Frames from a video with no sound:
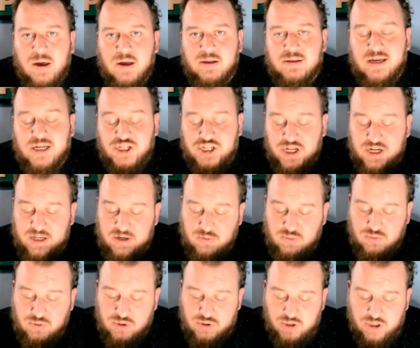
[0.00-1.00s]
Daí tiraria um
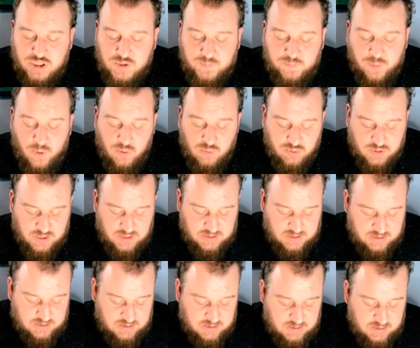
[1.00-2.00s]
dos dois
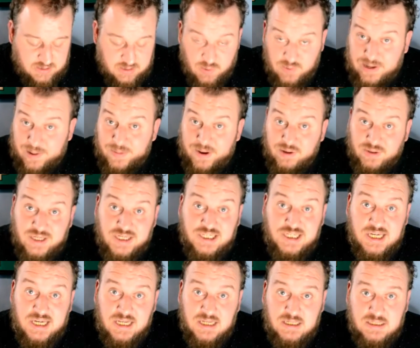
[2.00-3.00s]
pontas, o Gabriel
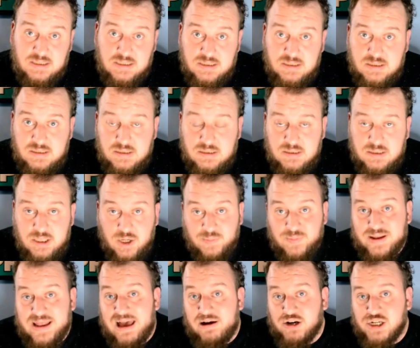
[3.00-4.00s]
Teixeira, que eu me
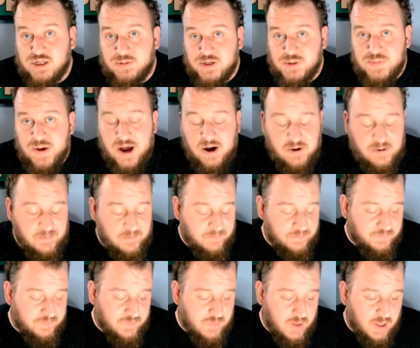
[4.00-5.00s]
nego a chamar de Bial,
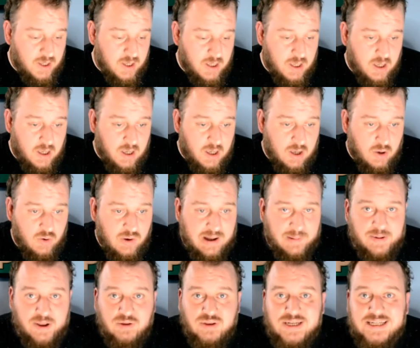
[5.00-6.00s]
o
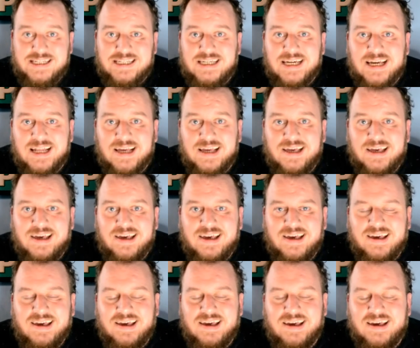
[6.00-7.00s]
Gabriel Teixeira
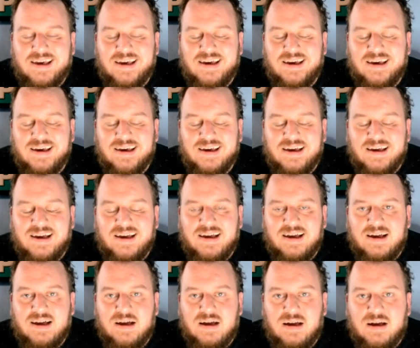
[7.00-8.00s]
que
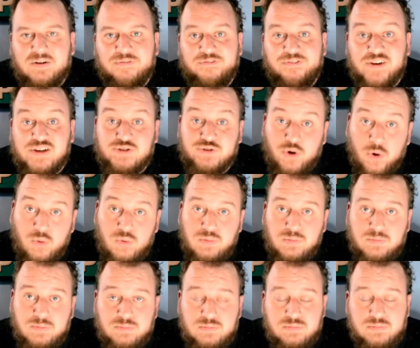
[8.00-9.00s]
uh, fez gol,
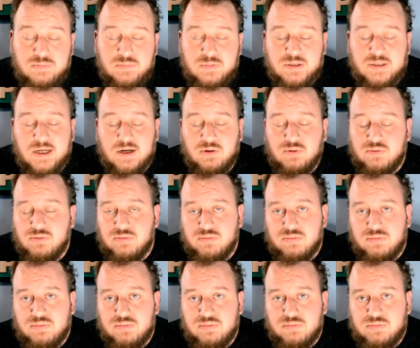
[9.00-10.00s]
então
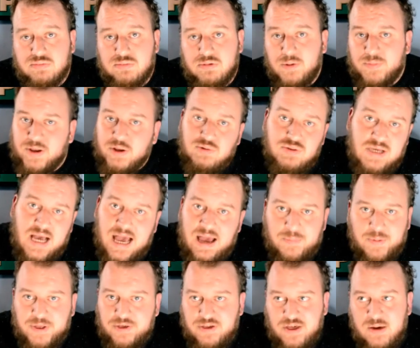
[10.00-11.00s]
também não sai a
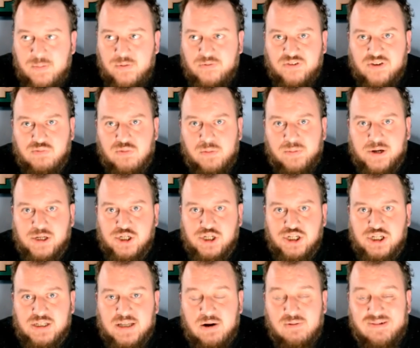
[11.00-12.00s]
princípio, fez boa
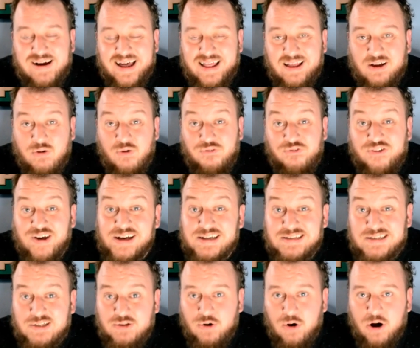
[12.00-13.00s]
partida, é um cara da
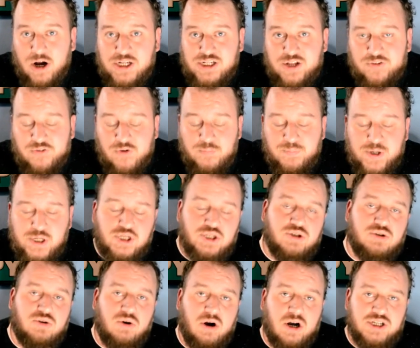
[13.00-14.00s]
confiança do Roger, foi um pedido
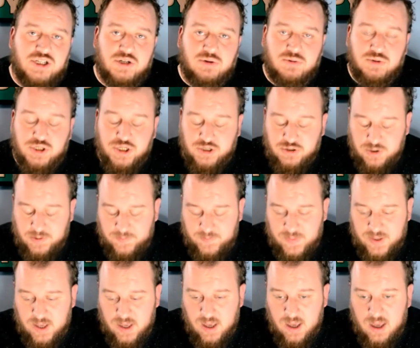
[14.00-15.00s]
do Roger quando chegou.
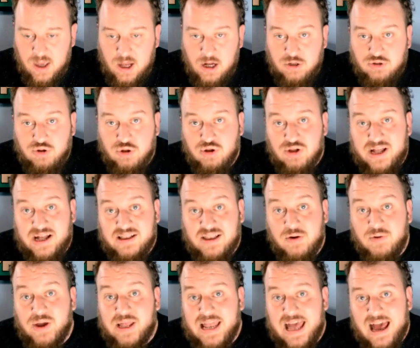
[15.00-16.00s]
No outro lado tem
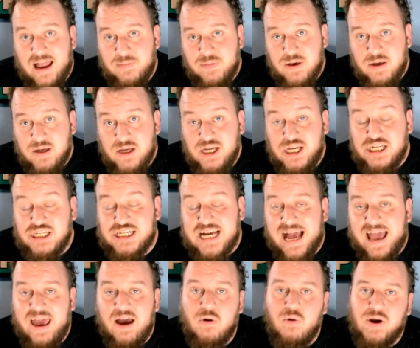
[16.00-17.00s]
o Guilherme, que já
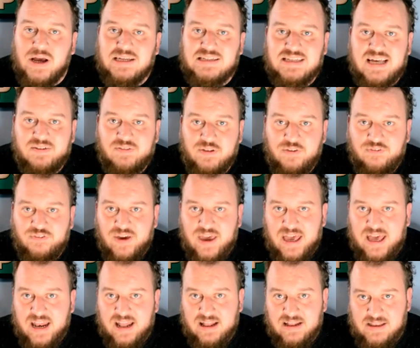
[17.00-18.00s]
é o reserva do
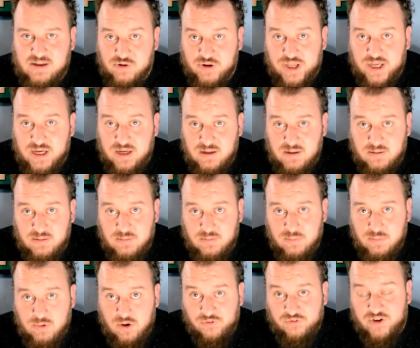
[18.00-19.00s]
Ferreira na teoria,
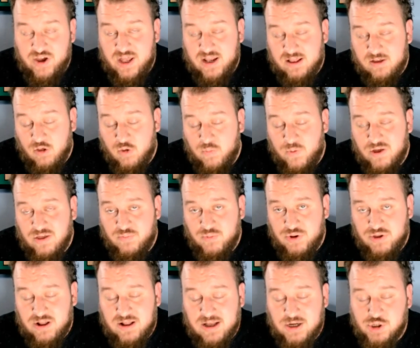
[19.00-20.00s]
porque o Ferreira está suspenso, por
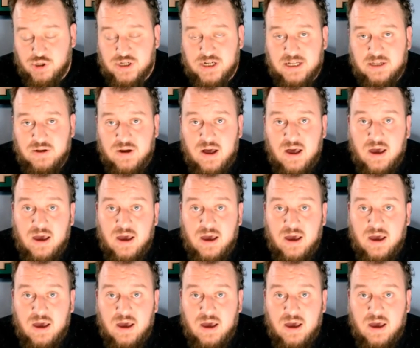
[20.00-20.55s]
isso ele está jogando.